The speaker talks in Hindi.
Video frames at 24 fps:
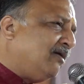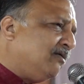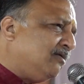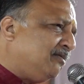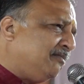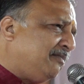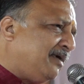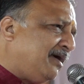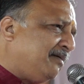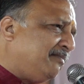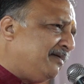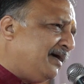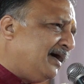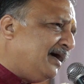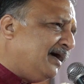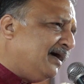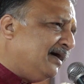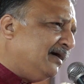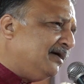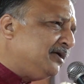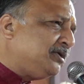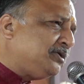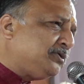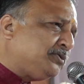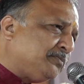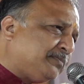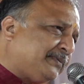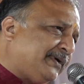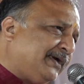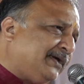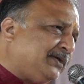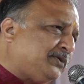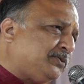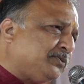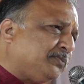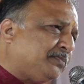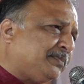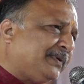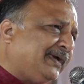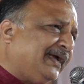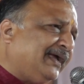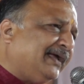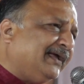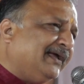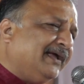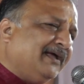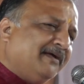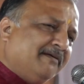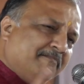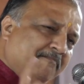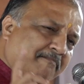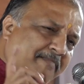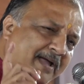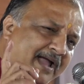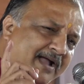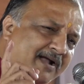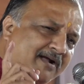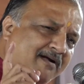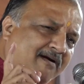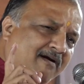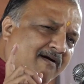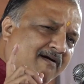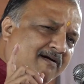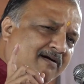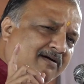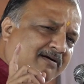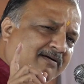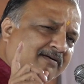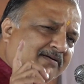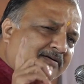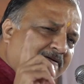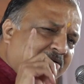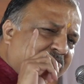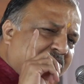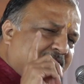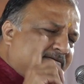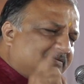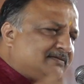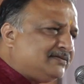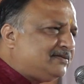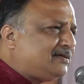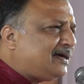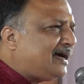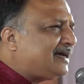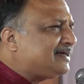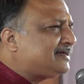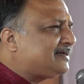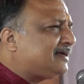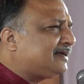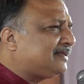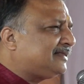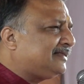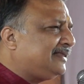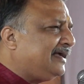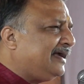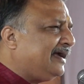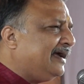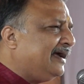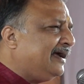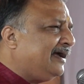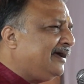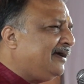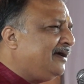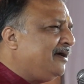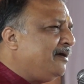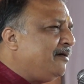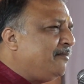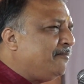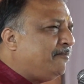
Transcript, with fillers: राहुल बाबा चुपके चुपके बैंकॉक जा सकते हैं